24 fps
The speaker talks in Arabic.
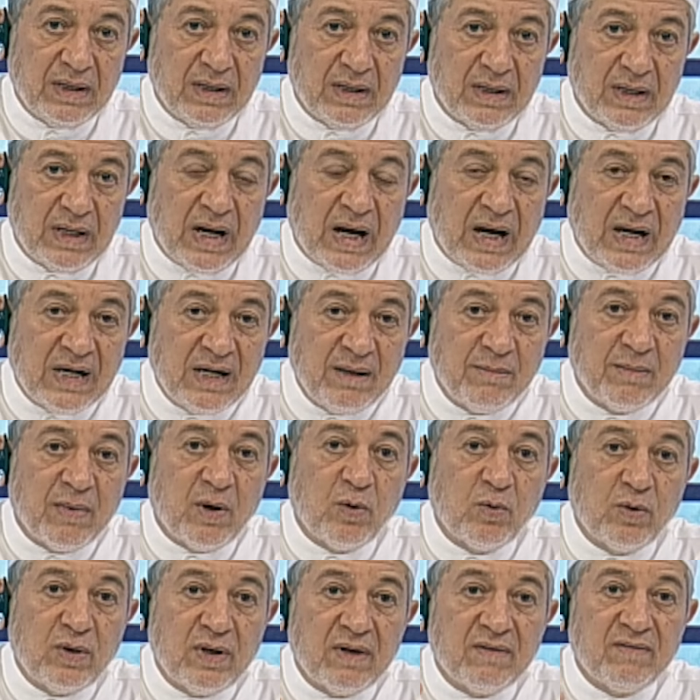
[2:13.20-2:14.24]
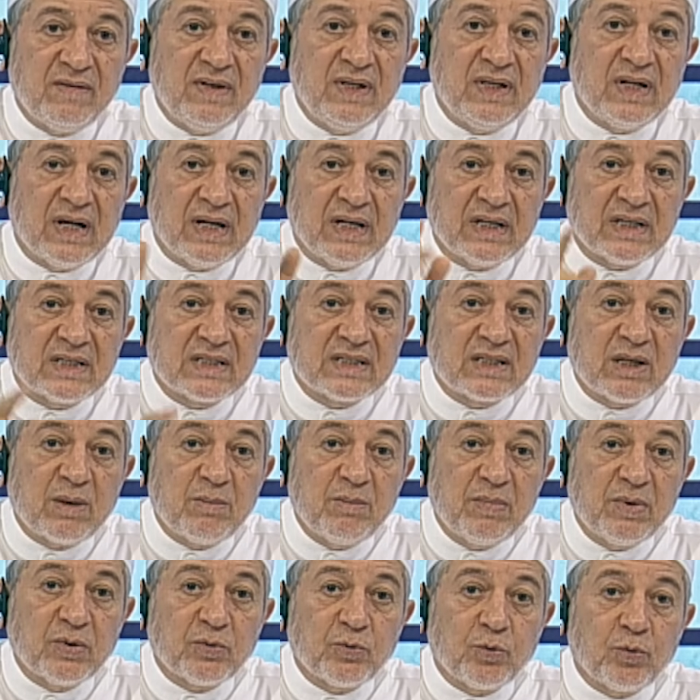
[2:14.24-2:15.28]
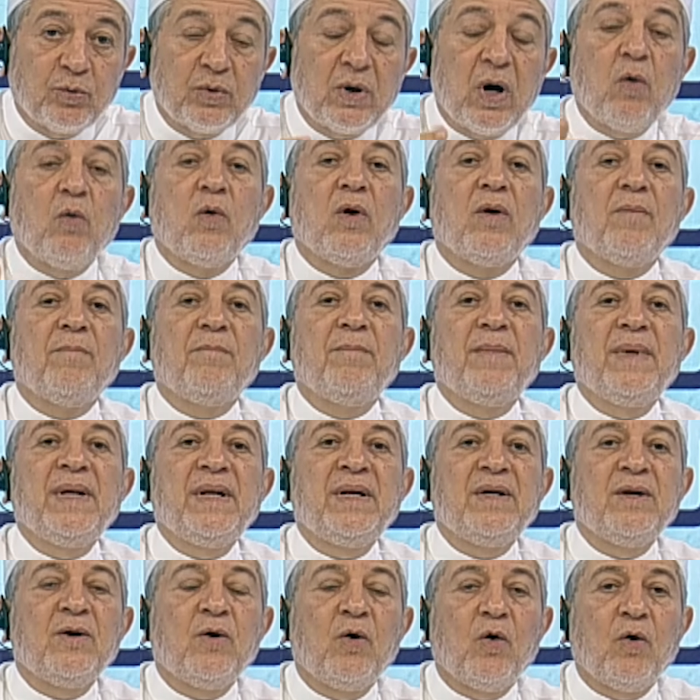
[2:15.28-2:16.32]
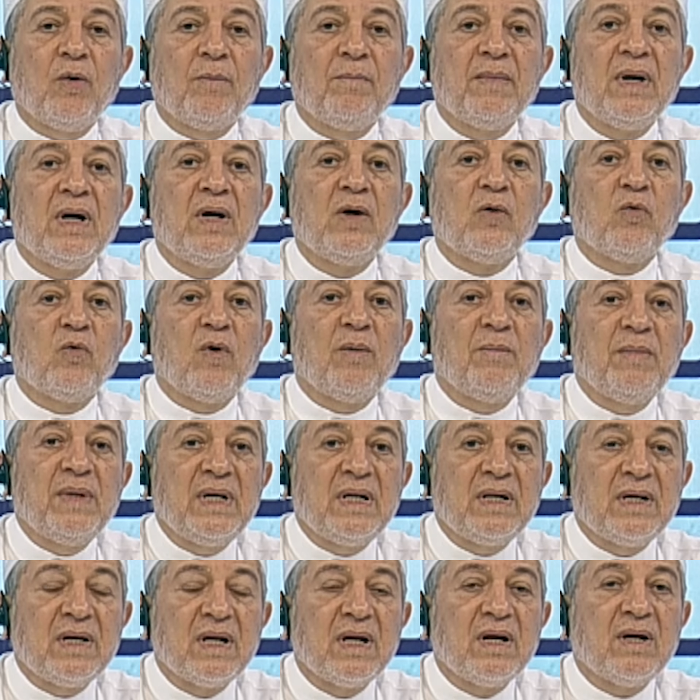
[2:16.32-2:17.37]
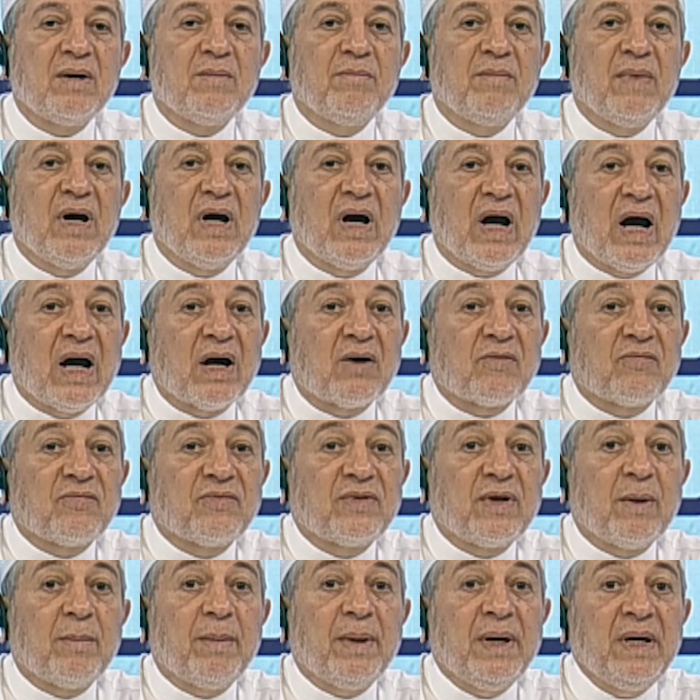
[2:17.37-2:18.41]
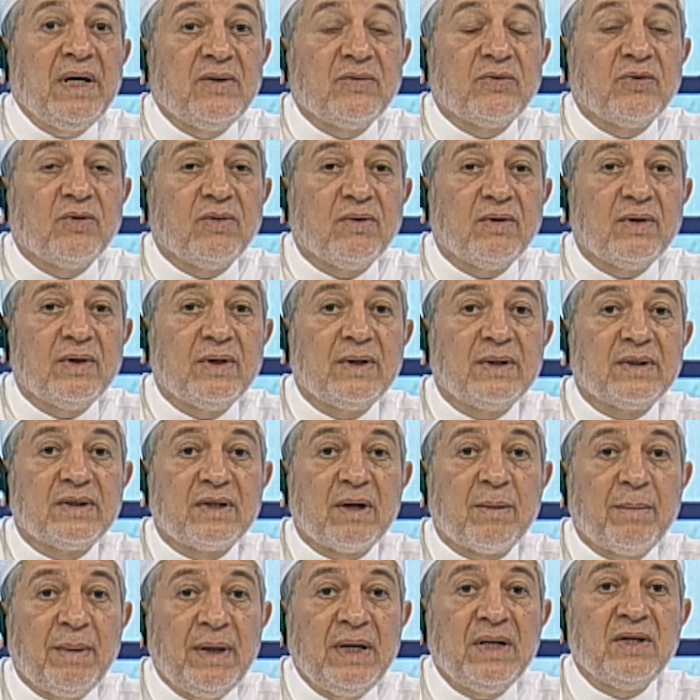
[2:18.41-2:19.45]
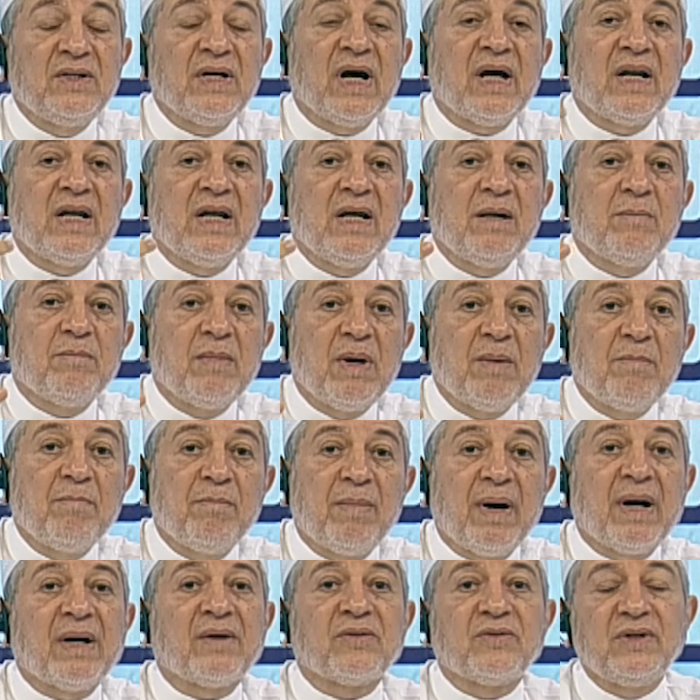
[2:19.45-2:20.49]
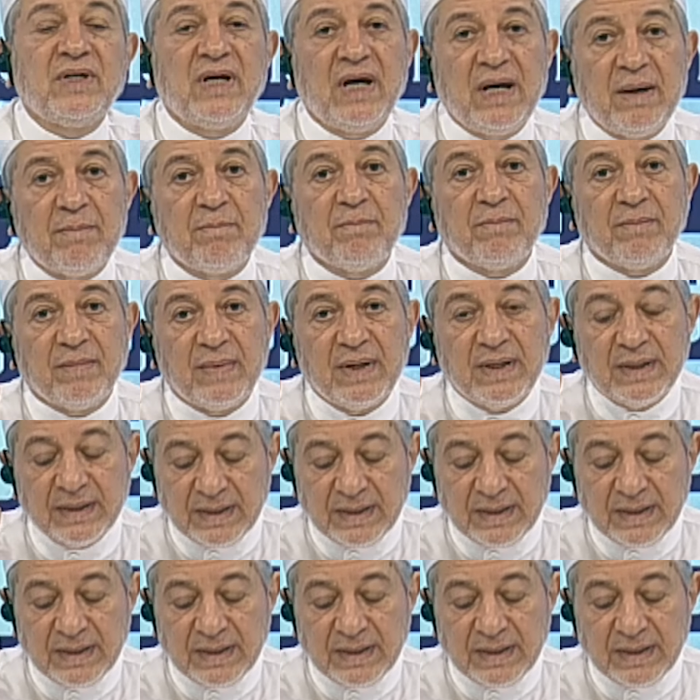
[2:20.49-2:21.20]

لعلمه الذين يستنبطونه منهم ومن حرف تبعيض تبعيض يعني من بعضهم